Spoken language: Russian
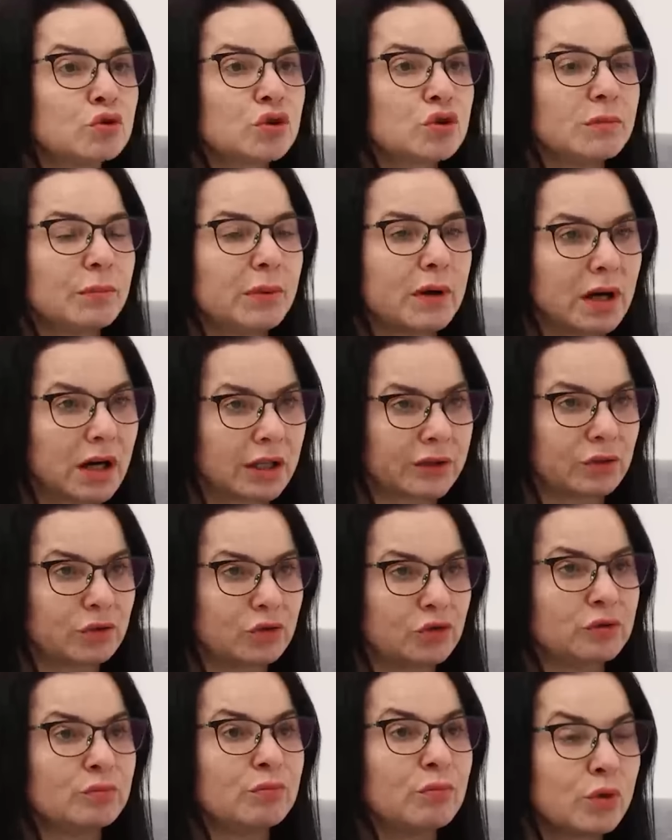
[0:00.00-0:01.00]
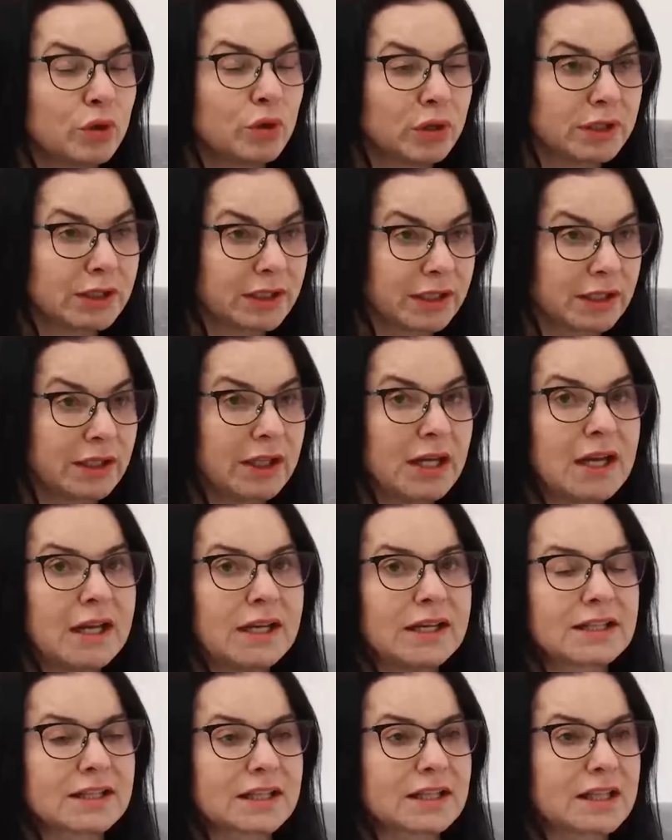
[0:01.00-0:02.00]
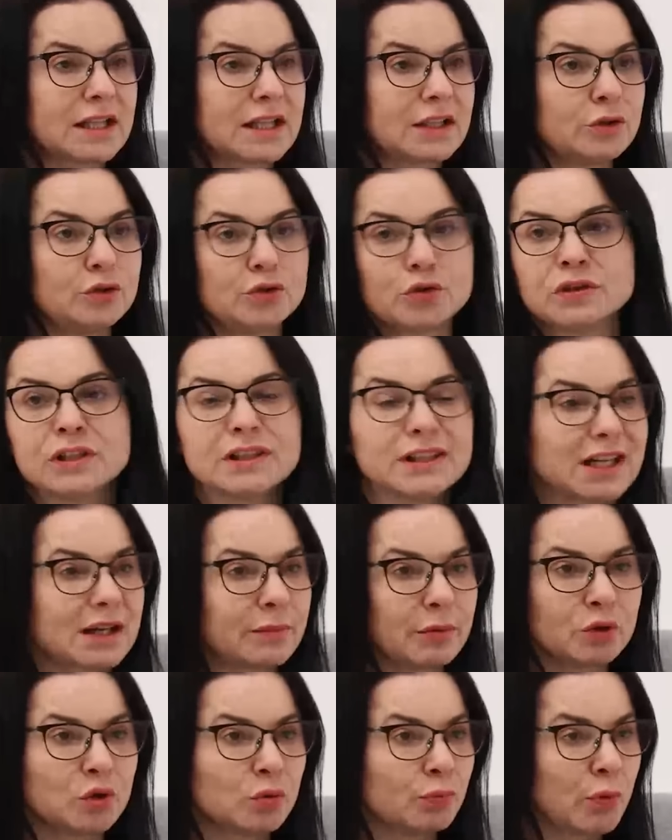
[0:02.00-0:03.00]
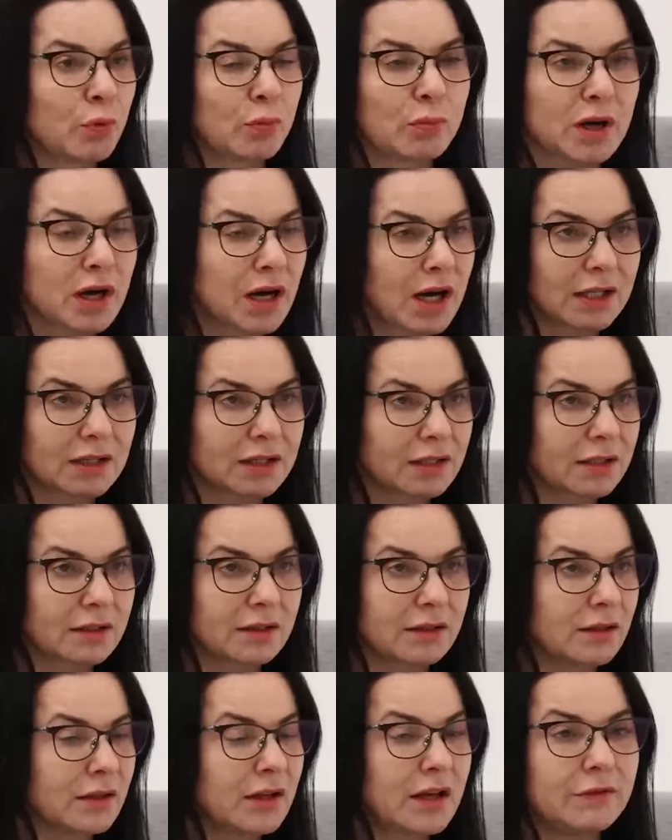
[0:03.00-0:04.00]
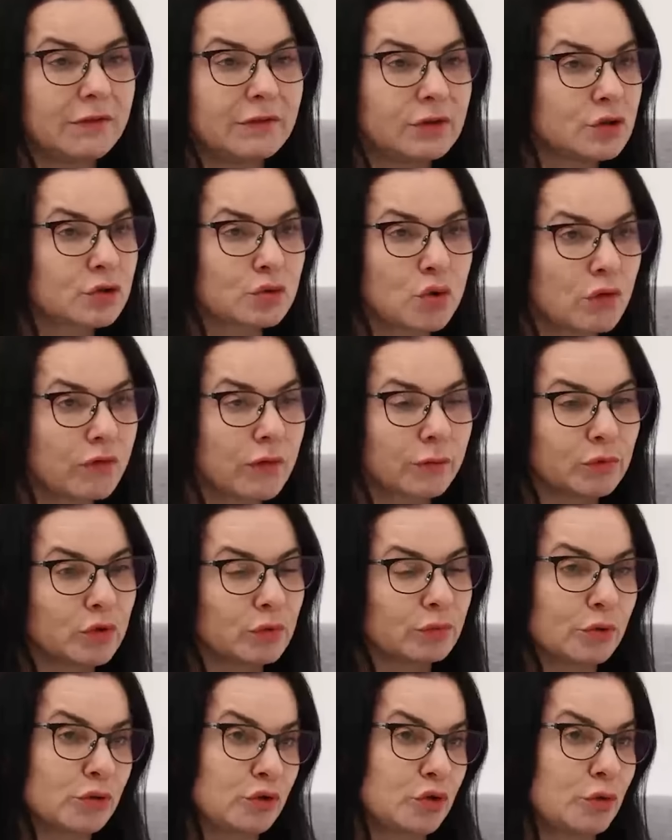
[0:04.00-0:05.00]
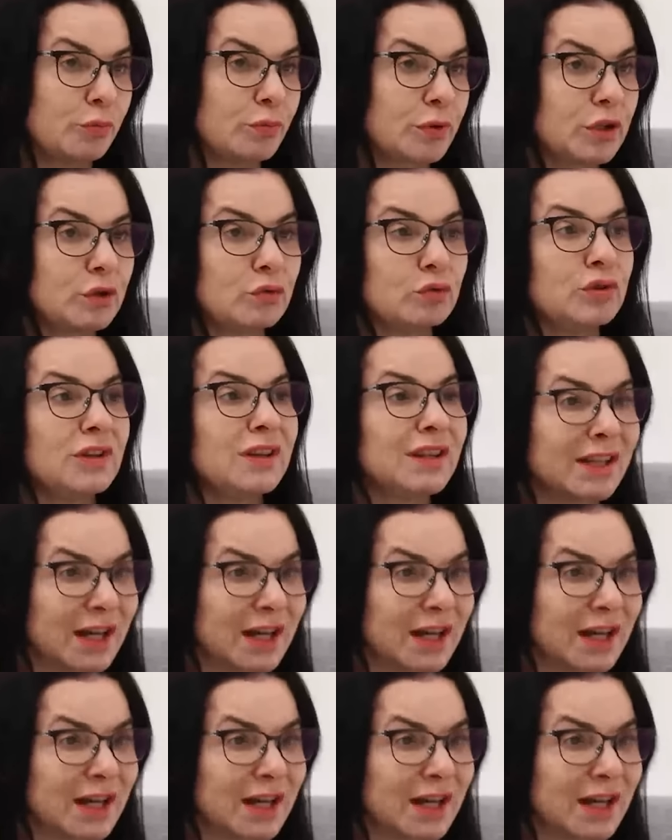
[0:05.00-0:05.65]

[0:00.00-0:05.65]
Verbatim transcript: что это будет еще то приключение, так что закупайтесь попкорном. Это произойдет,